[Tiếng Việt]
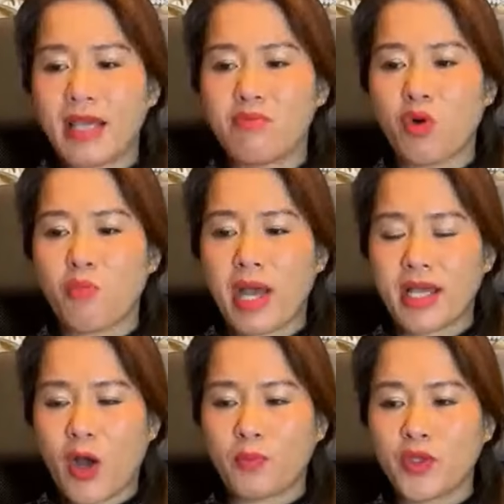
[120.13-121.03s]
một bài
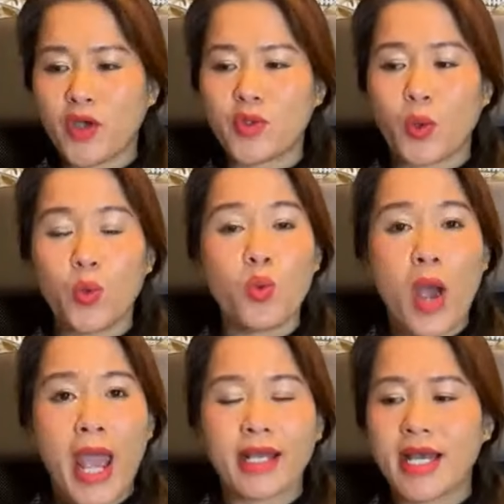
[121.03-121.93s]
học cho chủ
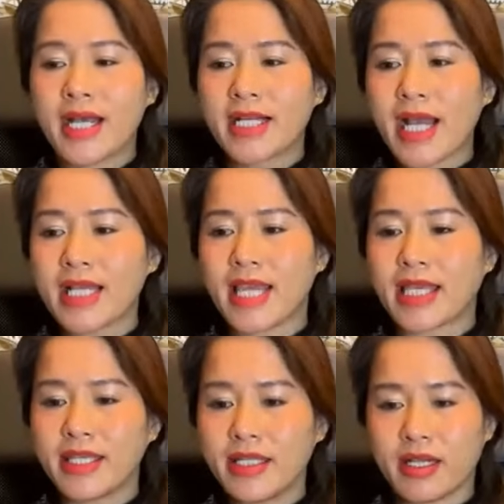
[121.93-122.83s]
quan các nhà
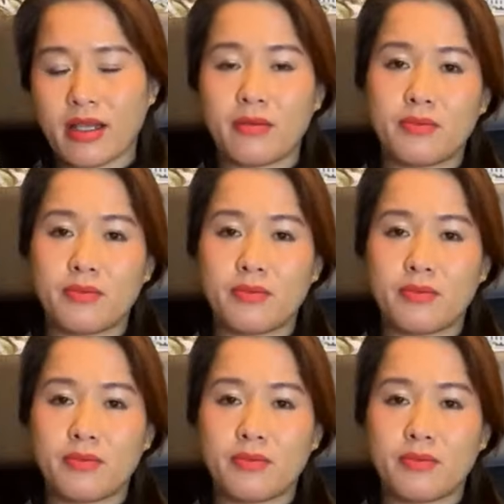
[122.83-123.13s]
chính trị